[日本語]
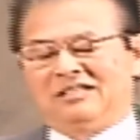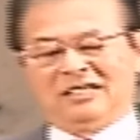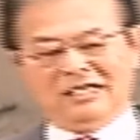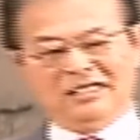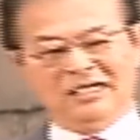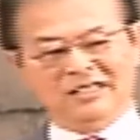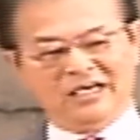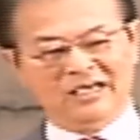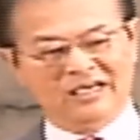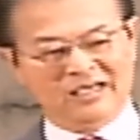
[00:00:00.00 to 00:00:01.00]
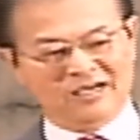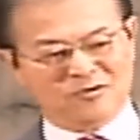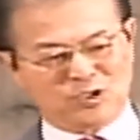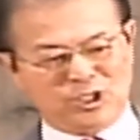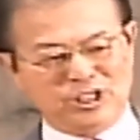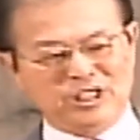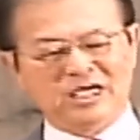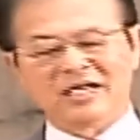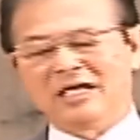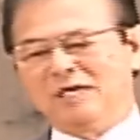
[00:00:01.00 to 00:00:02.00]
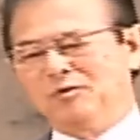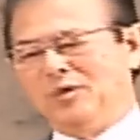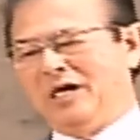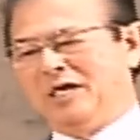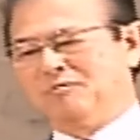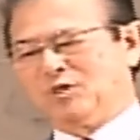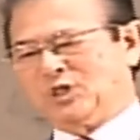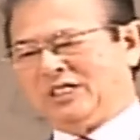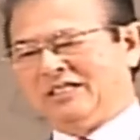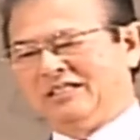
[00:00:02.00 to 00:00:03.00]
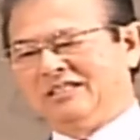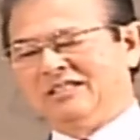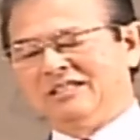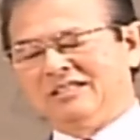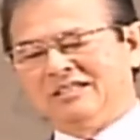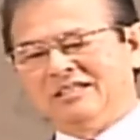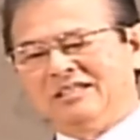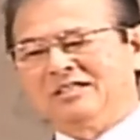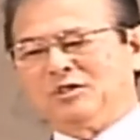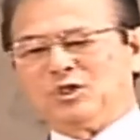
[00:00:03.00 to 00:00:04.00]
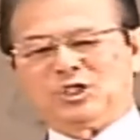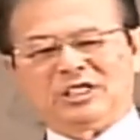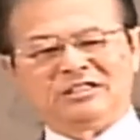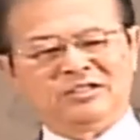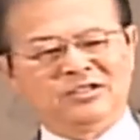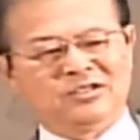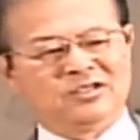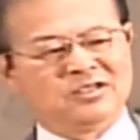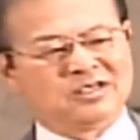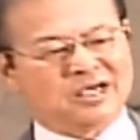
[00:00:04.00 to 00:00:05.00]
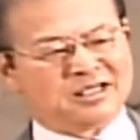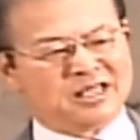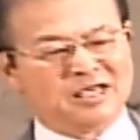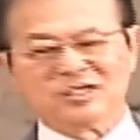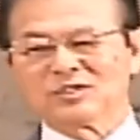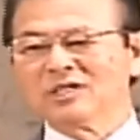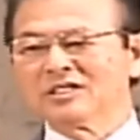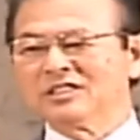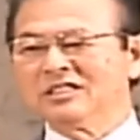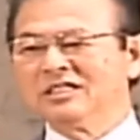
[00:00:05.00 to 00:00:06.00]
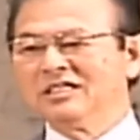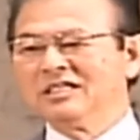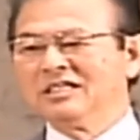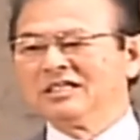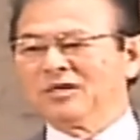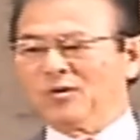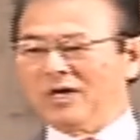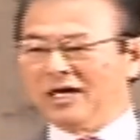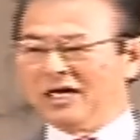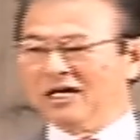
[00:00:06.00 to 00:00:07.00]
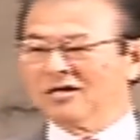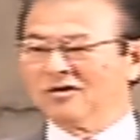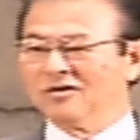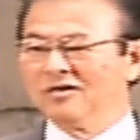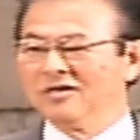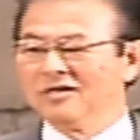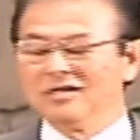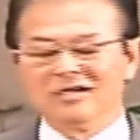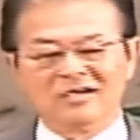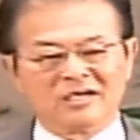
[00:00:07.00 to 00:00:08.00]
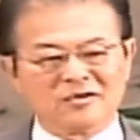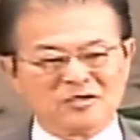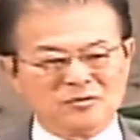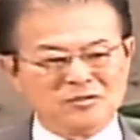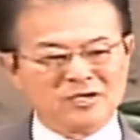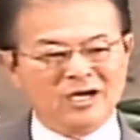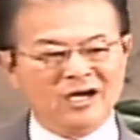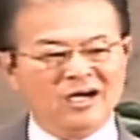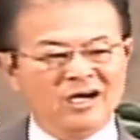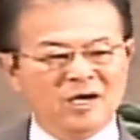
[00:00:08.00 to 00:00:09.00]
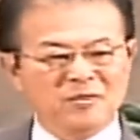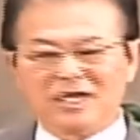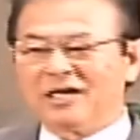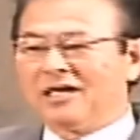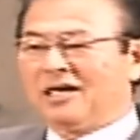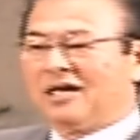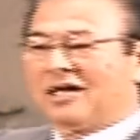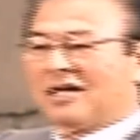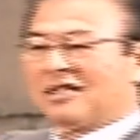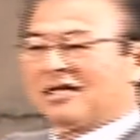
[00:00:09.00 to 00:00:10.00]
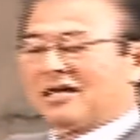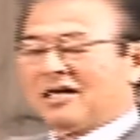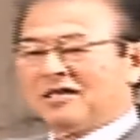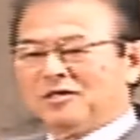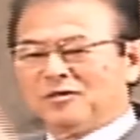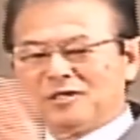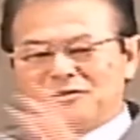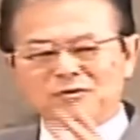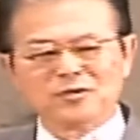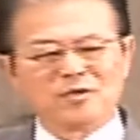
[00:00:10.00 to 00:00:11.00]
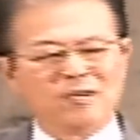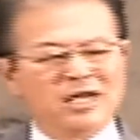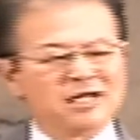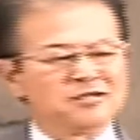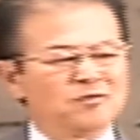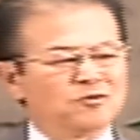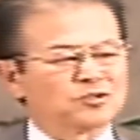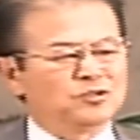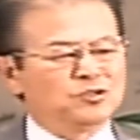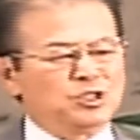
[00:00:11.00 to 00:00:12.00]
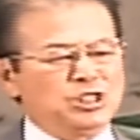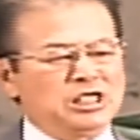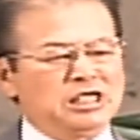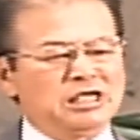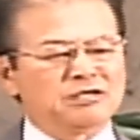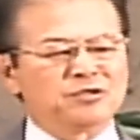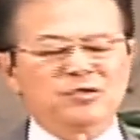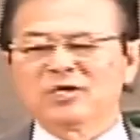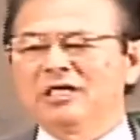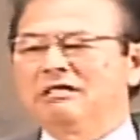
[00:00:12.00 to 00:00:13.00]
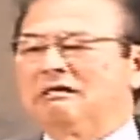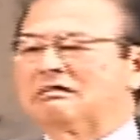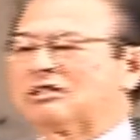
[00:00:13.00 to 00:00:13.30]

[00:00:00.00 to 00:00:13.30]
なかなかね、こう信じられないものがありました。クリスチャンの家庭に育ち、教会学校、あるいは自分がアメリカやカナダやいろんなところで学んでも、その地域にある教会には